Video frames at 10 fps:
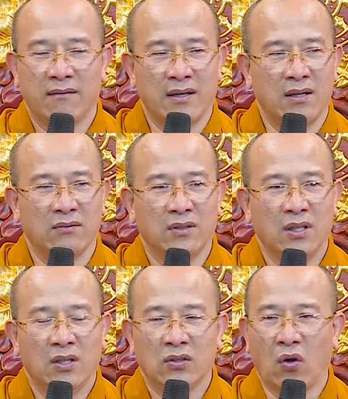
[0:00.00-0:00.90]
nghe không?
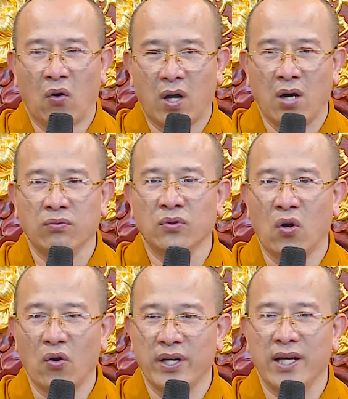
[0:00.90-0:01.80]
thổ công
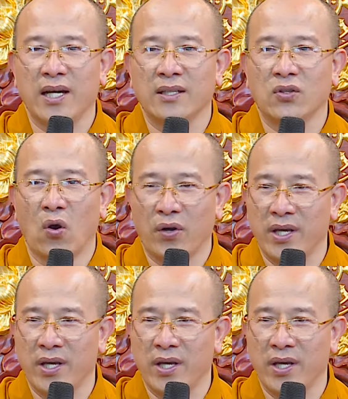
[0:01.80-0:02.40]
thổ địa thổ